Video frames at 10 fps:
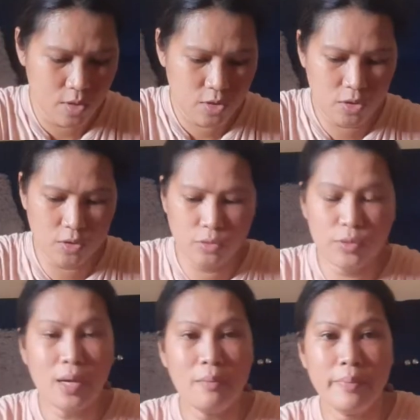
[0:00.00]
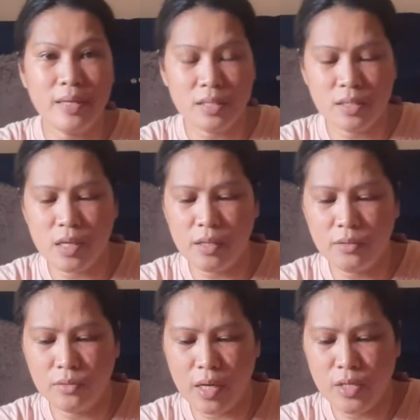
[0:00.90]
So, yun unang box na
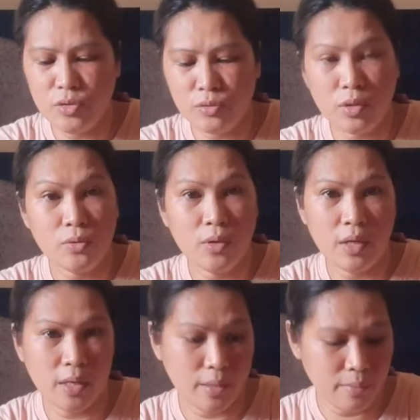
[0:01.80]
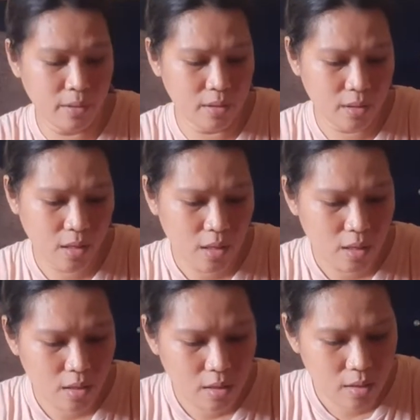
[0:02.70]
ano guys, yung nakuha namin.
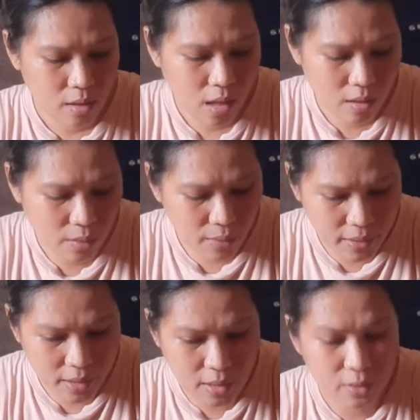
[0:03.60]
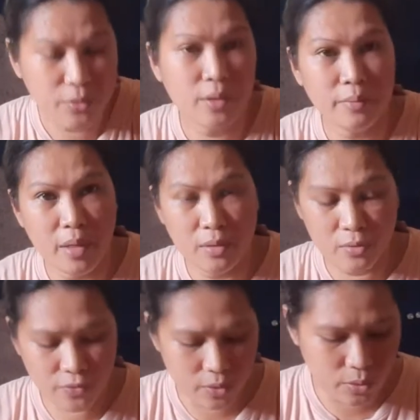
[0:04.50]
Nakagawa na ako ng
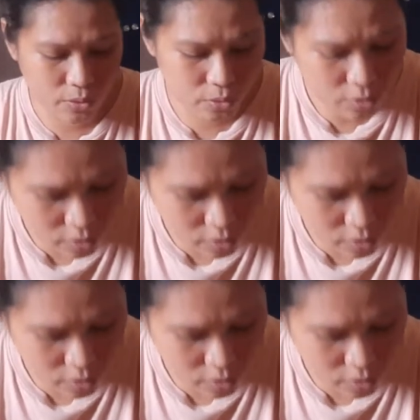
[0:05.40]
mango float.